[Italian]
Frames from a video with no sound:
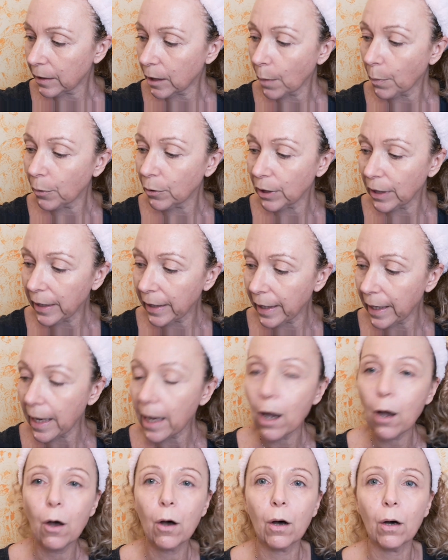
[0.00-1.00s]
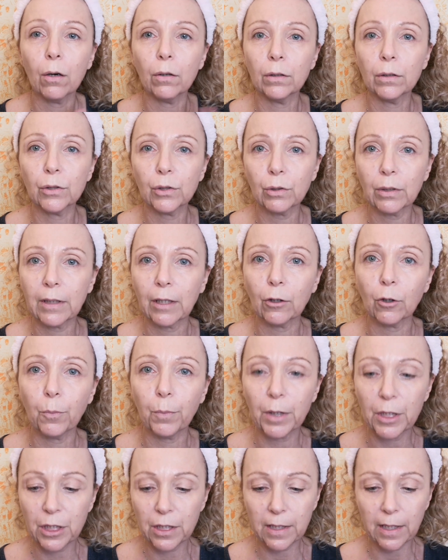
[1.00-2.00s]
dopodiché ho, eh, sono andato a
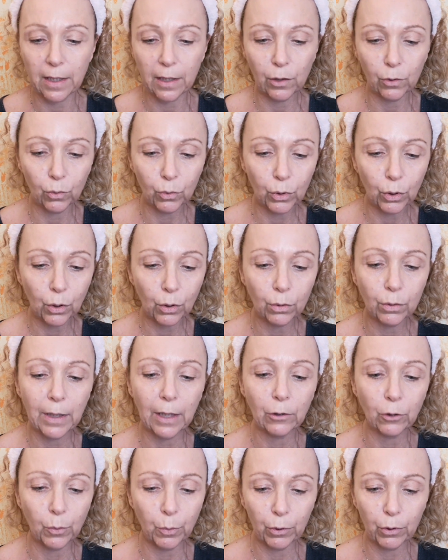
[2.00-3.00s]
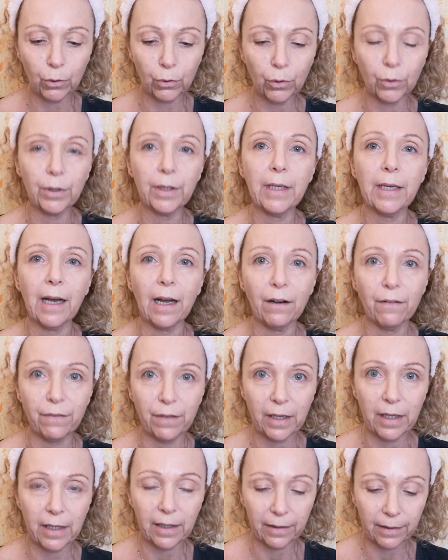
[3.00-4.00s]
opacizzare il tutto con un altro prodotto di
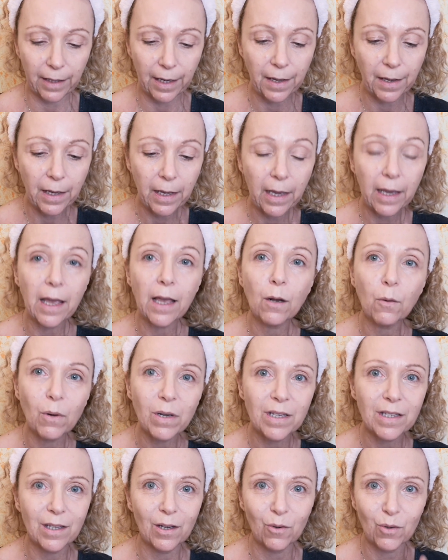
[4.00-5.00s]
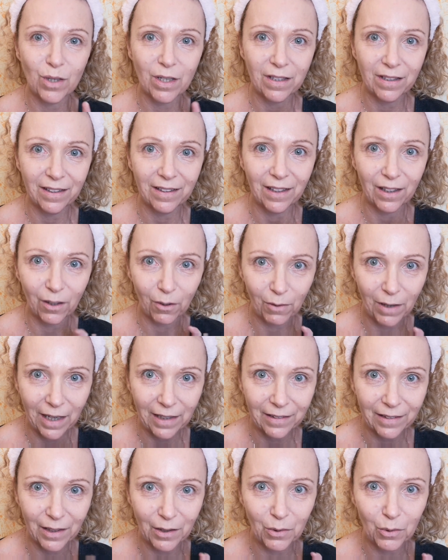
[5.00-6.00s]
Alverde e questa l'ho sentita da
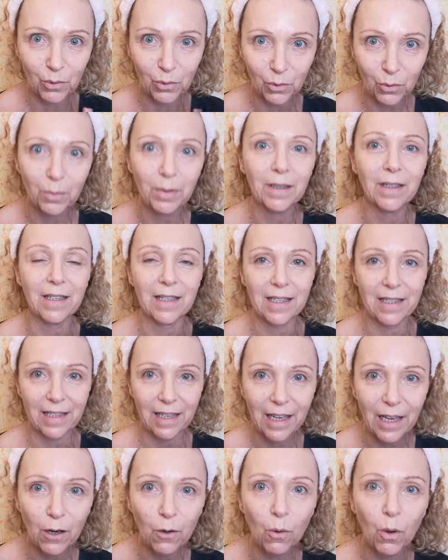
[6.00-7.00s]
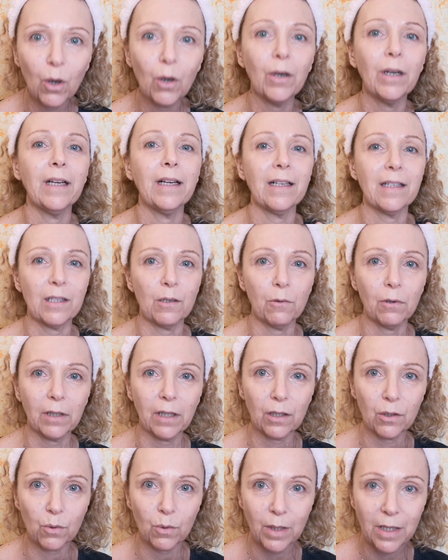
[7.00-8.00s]
un'altra youtuber che seguo e che seguo
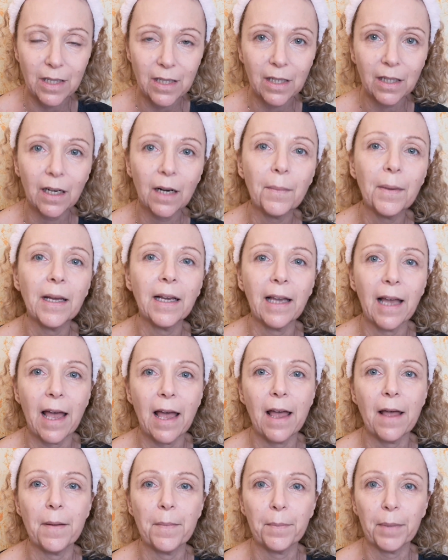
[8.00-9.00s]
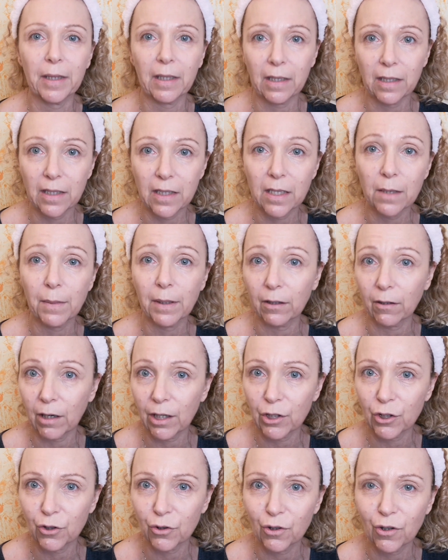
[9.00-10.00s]
anche su Instagram e che è Patrizia
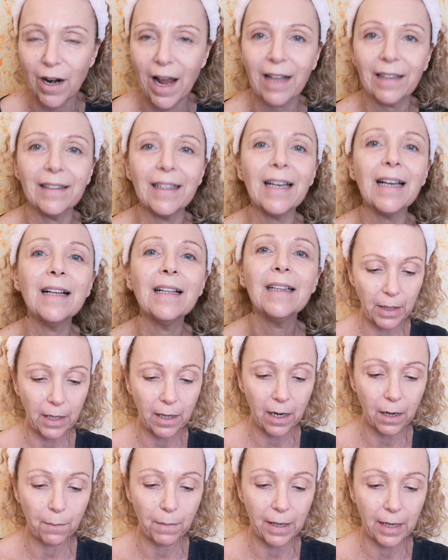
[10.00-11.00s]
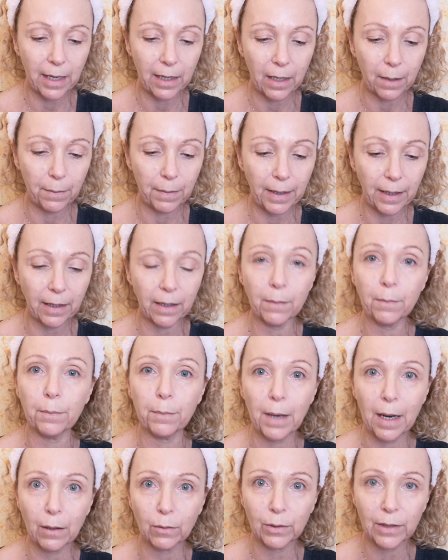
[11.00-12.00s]
Mandorla e Cioccolata, Mineral Banana Baking
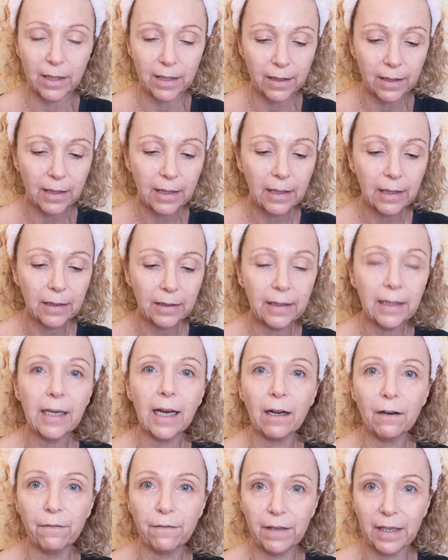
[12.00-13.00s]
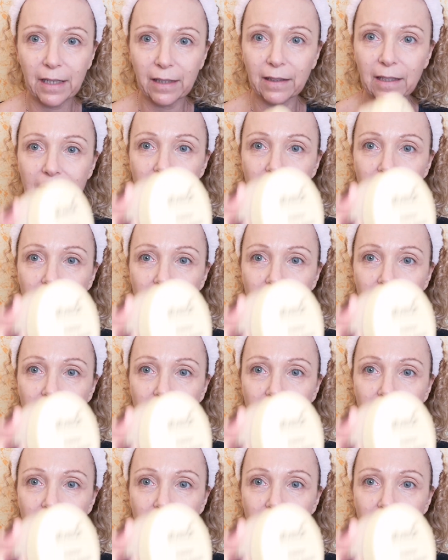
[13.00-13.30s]
Powder di Alverde